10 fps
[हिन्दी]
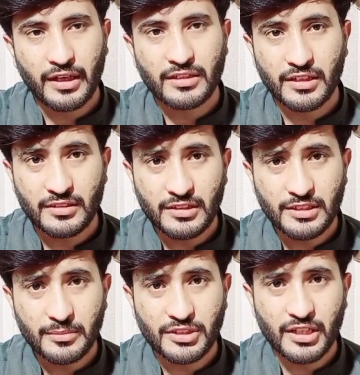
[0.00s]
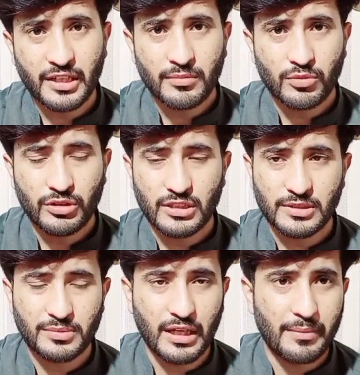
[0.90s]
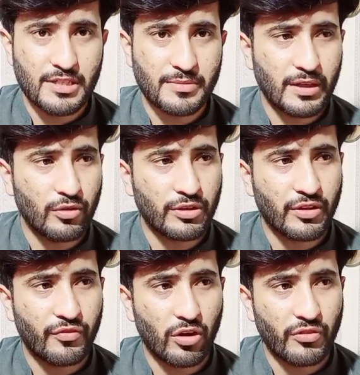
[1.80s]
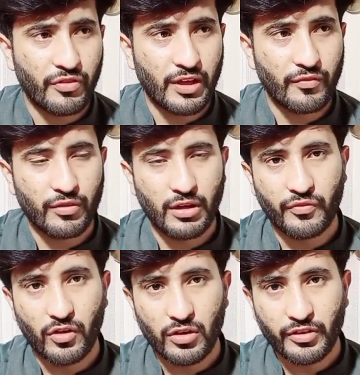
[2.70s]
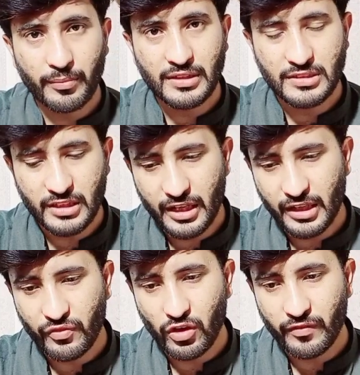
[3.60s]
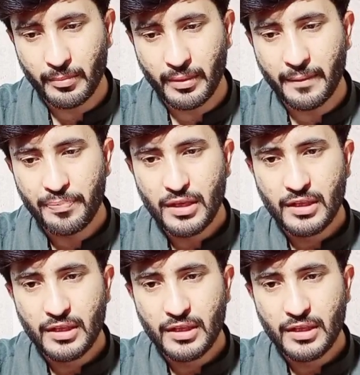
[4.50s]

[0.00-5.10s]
एक थरथली सी मच गई उनके सब्सक्राइबर्स में उनकी फॉल फैन फॉलोइंग में सितारा की फॉलोइंग में